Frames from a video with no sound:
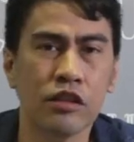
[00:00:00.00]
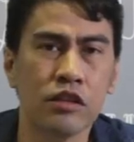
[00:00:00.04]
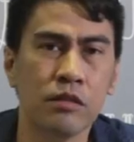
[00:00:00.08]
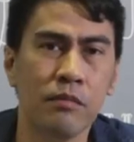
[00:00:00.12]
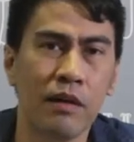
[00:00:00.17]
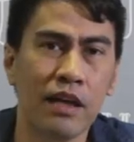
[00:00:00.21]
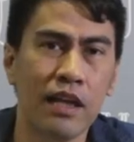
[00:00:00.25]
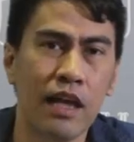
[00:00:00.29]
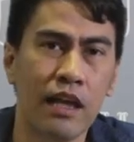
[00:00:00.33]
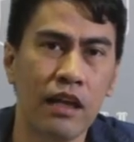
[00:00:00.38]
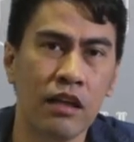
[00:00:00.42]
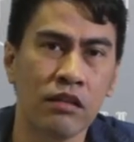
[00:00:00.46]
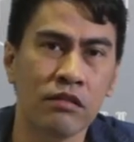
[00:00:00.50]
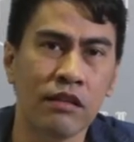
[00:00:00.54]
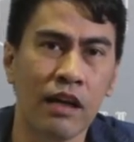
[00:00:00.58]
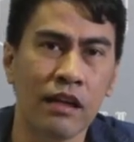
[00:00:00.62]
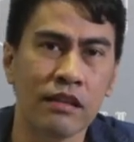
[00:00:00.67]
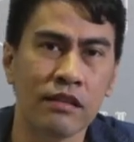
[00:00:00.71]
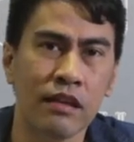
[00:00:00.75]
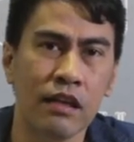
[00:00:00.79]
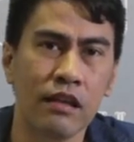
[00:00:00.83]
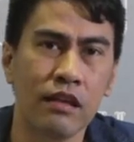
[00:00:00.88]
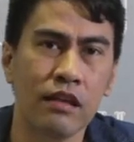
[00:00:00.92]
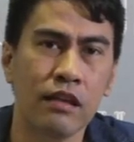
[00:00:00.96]
hindi ko na maalala yung
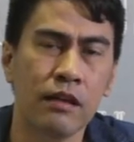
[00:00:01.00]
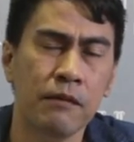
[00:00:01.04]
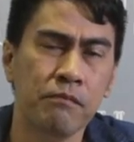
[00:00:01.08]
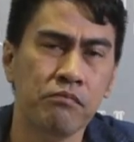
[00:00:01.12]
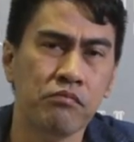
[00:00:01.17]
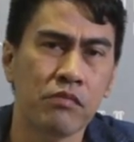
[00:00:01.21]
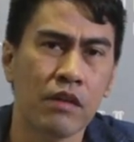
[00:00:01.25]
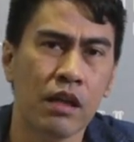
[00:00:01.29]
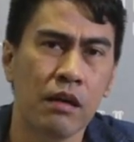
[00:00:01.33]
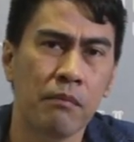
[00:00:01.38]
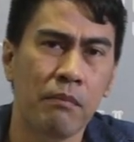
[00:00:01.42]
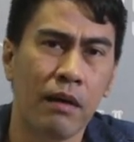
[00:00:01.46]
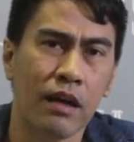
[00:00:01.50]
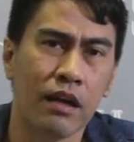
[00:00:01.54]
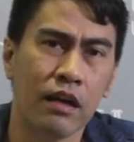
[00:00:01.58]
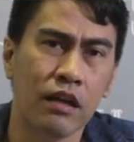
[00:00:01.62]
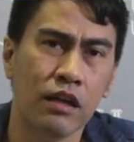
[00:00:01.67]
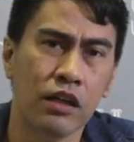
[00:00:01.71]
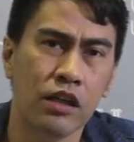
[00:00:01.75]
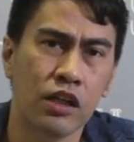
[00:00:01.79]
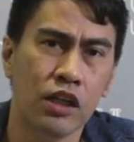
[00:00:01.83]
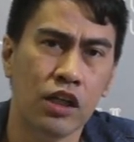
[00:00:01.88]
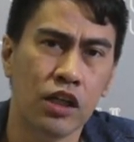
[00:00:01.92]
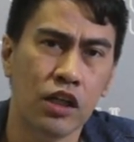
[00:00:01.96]
title.
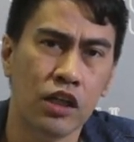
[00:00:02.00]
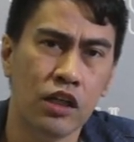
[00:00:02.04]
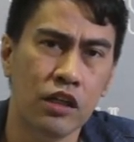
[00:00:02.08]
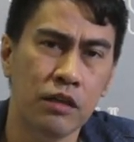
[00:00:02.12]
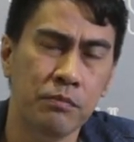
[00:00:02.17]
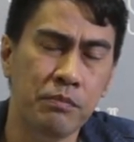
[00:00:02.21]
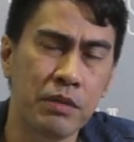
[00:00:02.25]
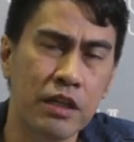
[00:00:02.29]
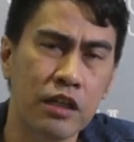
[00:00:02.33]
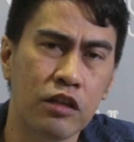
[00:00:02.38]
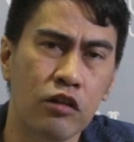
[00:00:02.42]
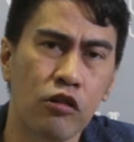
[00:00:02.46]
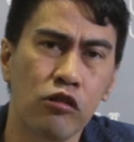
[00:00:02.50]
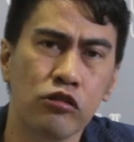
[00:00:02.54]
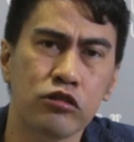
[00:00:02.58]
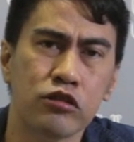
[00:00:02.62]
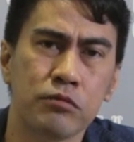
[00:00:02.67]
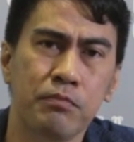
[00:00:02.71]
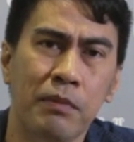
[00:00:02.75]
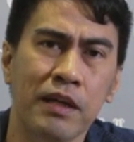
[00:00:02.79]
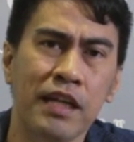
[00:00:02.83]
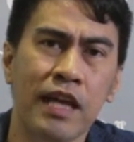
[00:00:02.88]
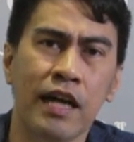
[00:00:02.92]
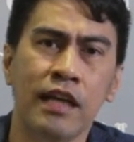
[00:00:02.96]
Parang Herbie
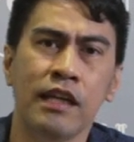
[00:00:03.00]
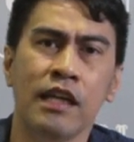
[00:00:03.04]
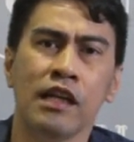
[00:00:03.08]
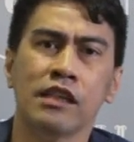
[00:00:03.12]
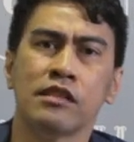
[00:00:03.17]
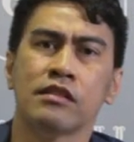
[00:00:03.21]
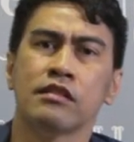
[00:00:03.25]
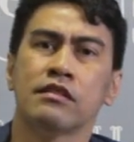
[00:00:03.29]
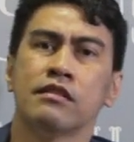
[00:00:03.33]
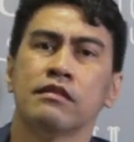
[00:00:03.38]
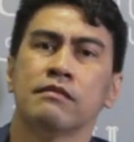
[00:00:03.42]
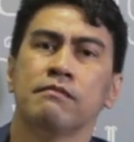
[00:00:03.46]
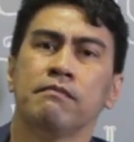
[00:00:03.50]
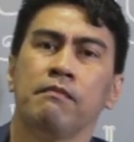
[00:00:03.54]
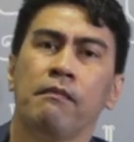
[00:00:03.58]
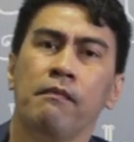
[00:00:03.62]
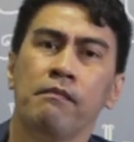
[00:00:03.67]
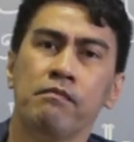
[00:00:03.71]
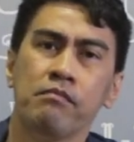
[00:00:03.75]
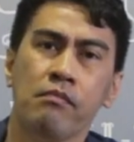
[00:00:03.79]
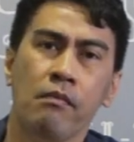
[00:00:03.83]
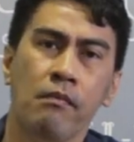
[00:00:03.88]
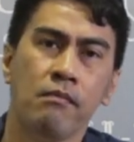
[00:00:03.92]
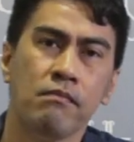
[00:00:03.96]
Goes Bananas.
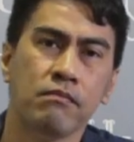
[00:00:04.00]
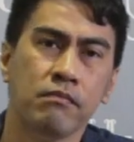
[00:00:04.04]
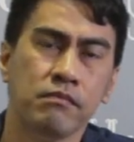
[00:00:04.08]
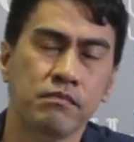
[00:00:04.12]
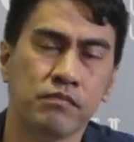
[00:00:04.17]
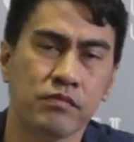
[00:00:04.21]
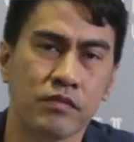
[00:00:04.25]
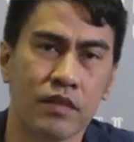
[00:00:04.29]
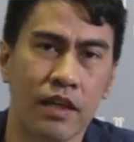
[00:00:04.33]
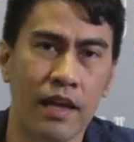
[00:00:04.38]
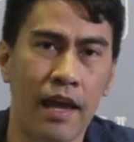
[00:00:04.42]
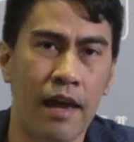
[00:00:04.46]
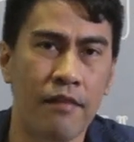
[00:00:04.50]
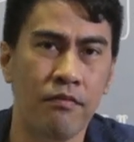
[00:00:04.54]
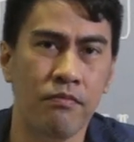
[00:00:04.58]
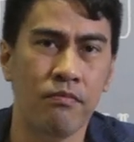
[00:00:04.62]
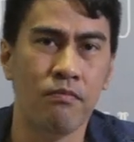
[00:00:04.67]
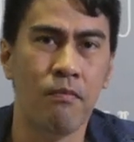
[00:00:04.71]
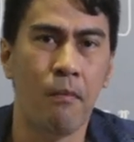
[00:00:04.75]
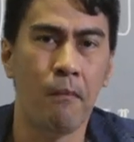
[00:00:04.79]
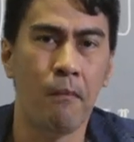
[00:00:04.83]
Ayan.